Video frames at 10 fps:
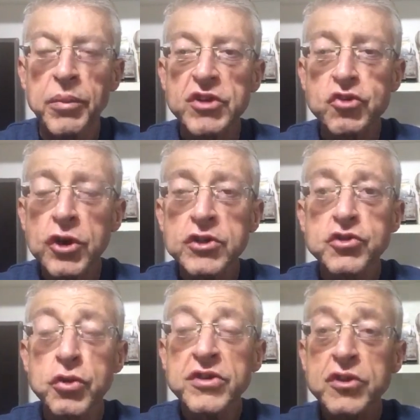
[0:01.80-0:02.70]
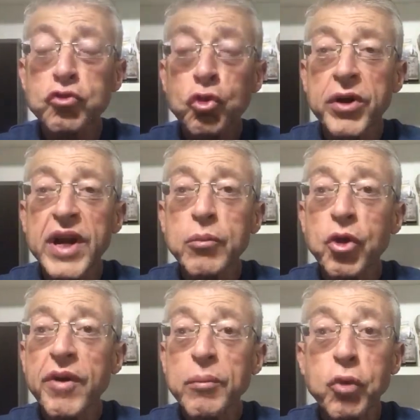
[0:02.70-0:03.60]
Pessoal, a situação do Grêmio
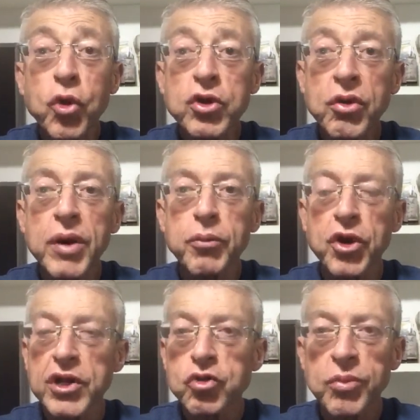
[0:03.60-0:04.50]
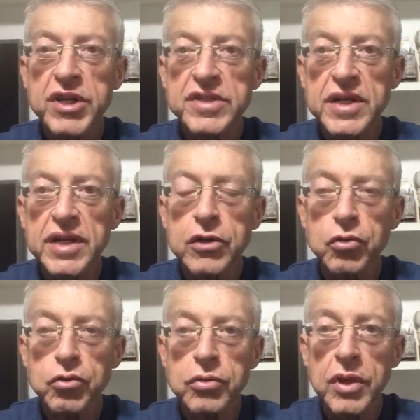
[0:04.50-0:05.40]
não é boa no Campeonato
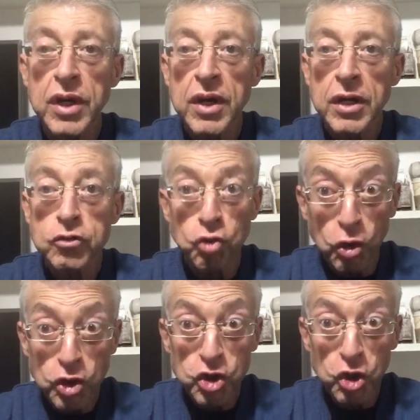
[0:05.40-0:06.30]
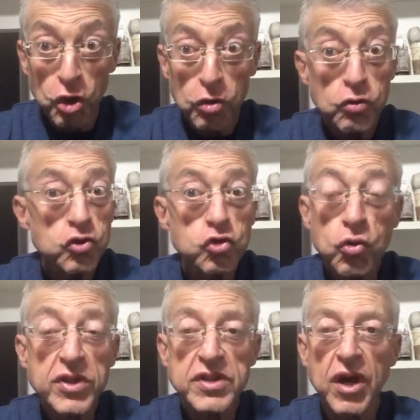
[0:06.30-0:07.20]
Brasileiro. Dois jogos,
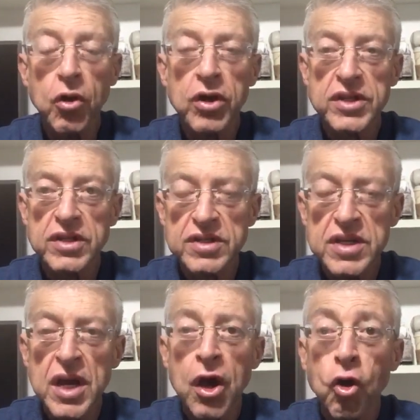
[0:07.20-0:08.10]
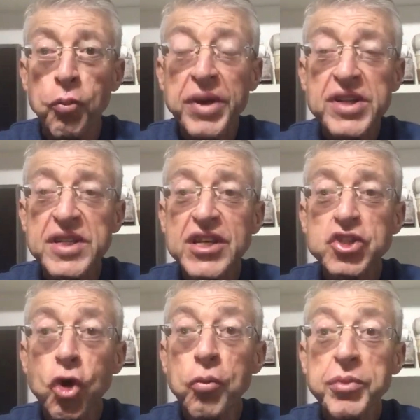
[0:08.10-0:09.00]
duas derrotas. O
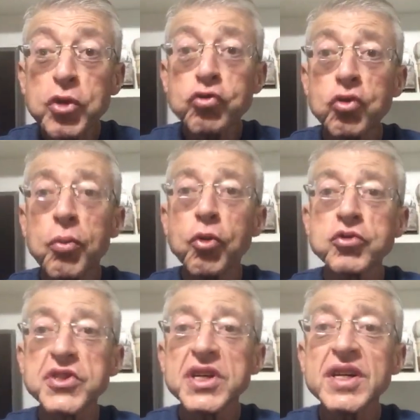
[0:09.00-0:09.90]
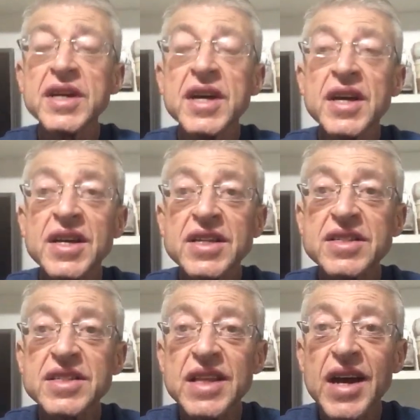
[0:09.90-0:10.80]
presidente Romildo Bolzan
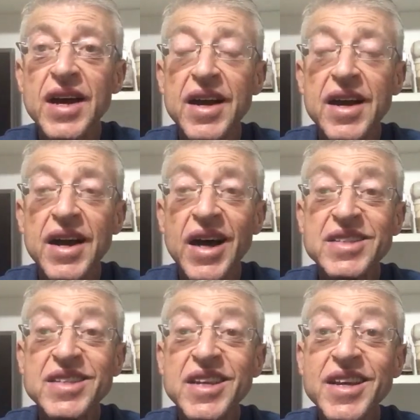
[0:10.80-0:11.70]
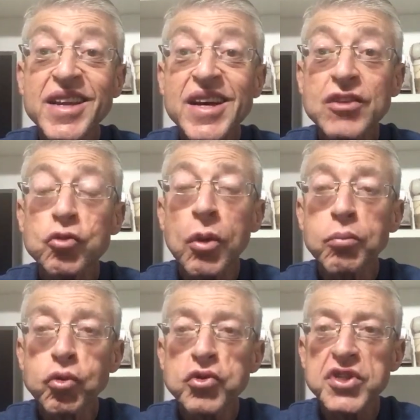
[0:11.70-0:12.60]
está acelerando a
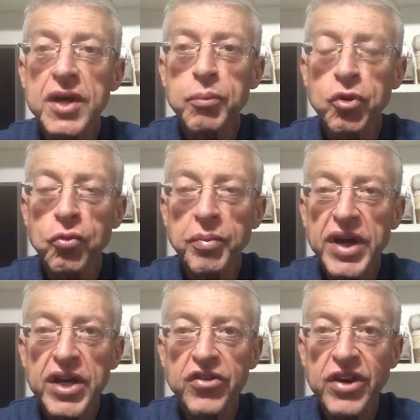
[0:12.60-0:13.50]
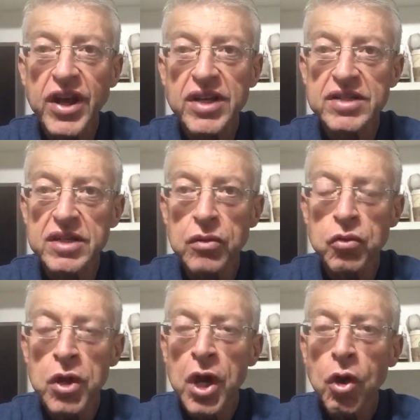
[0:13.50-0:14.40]
busca por um meia de
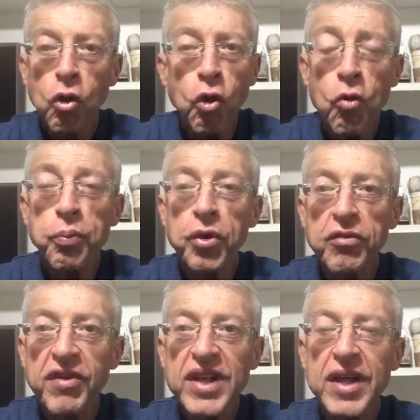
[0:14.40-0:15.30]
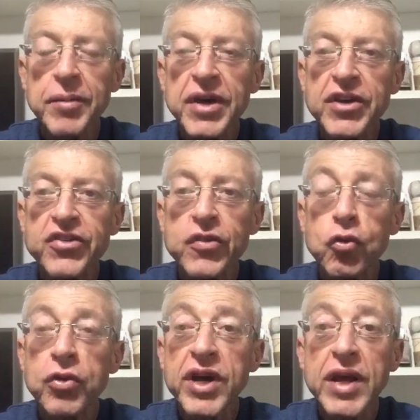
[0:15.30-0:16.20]
ligação. Comprovadamente,
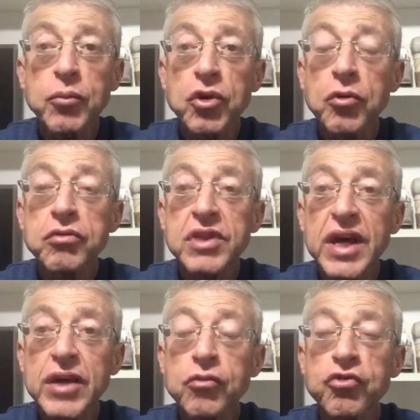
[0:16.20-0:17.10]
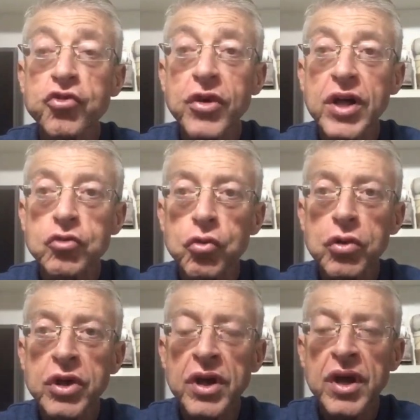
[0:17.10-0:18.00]
o Grêmio não tem um
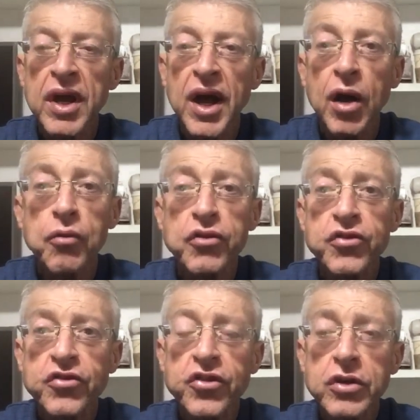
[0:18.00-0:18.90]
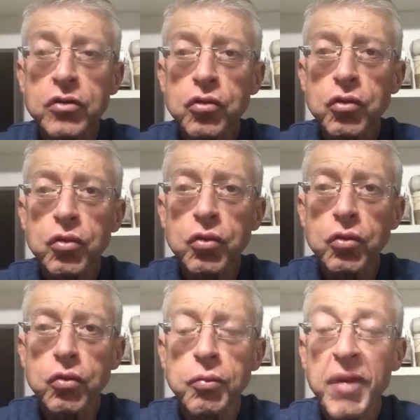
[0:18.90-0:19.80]
jogador ao
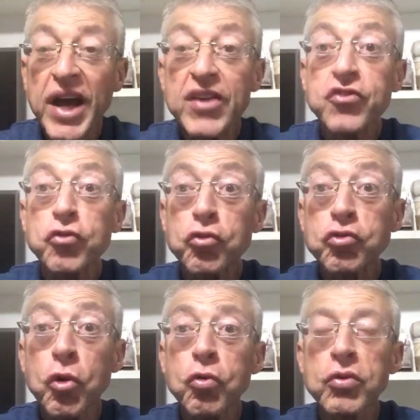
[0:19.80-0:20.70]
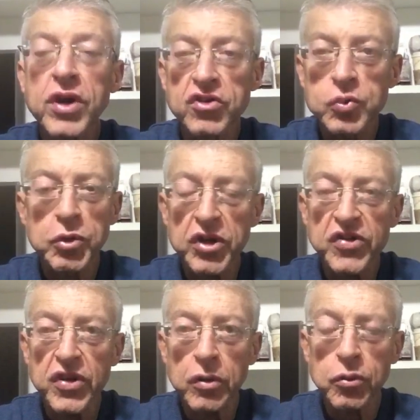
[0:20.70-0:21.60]
estilo Maestro Douglas, por
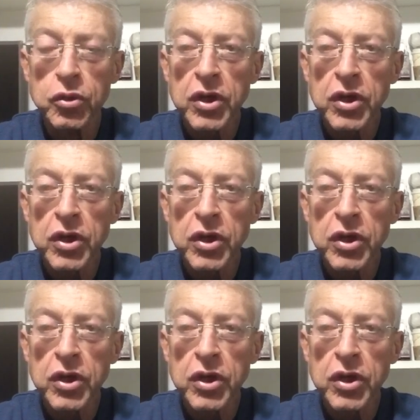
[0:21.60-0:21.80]
exemplo.